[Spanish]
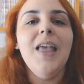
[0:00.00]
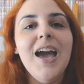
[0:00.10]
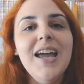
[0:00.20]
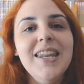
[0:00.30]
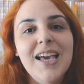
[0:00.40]

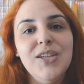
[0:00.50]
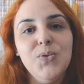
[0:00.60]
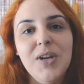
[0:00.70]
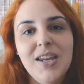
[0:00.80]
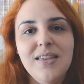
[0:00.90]
Anya es
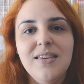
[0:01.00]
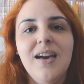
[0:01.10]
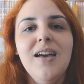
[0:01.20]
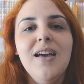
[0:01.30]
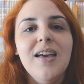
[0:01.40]
una
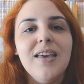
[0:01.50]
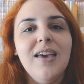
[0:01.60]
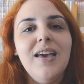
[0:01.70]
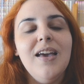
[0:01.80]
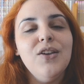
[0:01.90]
niña
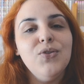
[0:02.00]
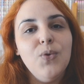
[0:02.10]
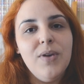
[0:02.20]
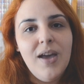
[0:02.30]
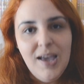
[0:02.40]
que es
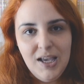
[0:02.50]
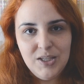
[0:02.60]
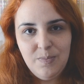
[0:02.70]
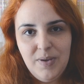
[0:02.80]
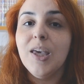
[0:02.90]
una
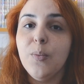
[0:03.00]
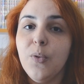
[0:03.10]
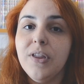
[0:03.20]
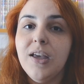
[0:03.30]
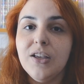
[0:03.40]
esper, que
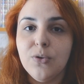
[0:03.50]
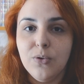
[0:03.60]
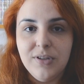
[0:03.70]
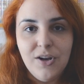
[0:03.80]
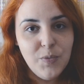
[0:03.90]
puede
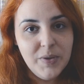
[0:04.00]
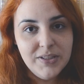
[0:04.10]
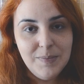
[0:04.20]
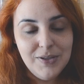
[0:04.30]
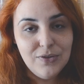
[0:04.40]
escuchar los
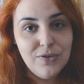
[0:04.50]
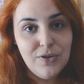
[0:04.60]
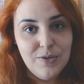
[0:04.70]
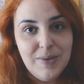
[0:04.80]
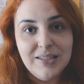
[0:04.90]
pensamientos de
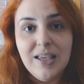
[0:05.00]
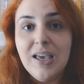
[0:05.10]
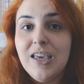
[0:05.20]
los demás.